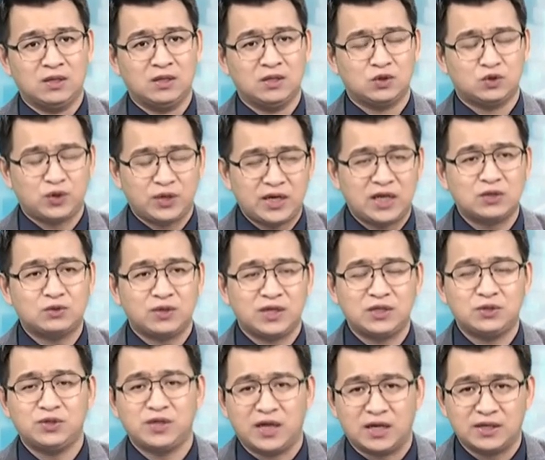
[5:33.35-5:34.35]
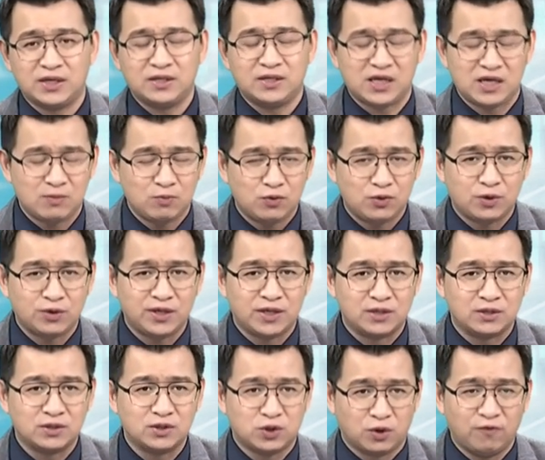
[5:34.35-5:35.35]
虽然说连续两天题目有
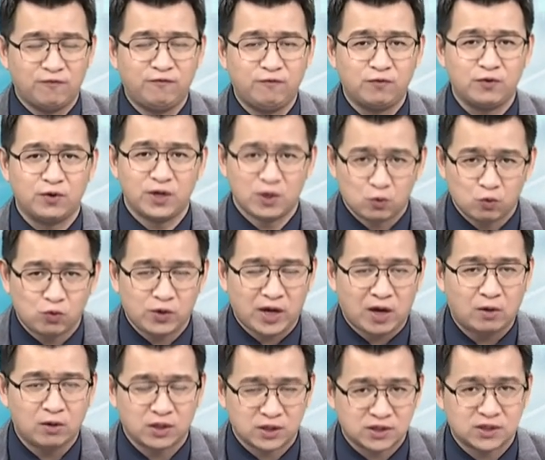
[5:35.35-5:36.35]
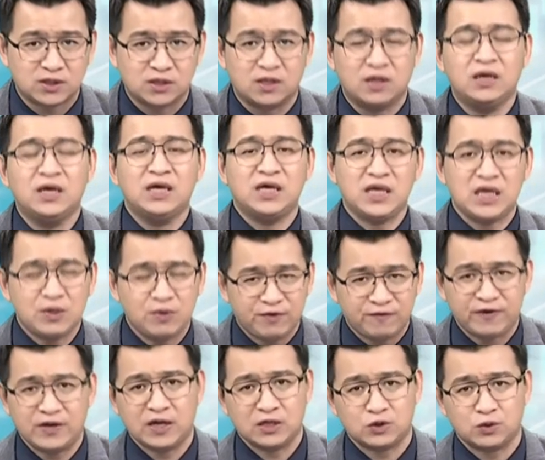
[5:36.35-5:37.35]
点重复，有点无聊，可是呢，因为
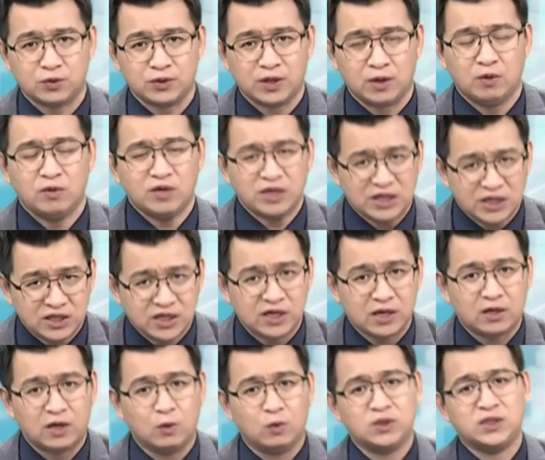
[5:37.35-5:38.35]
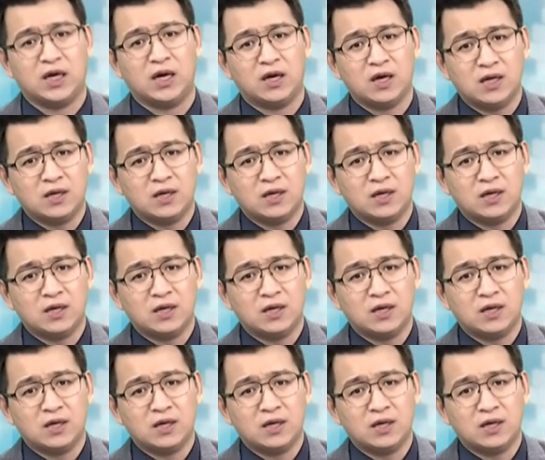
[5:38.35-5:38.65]
非常重要，你一定要让我讲。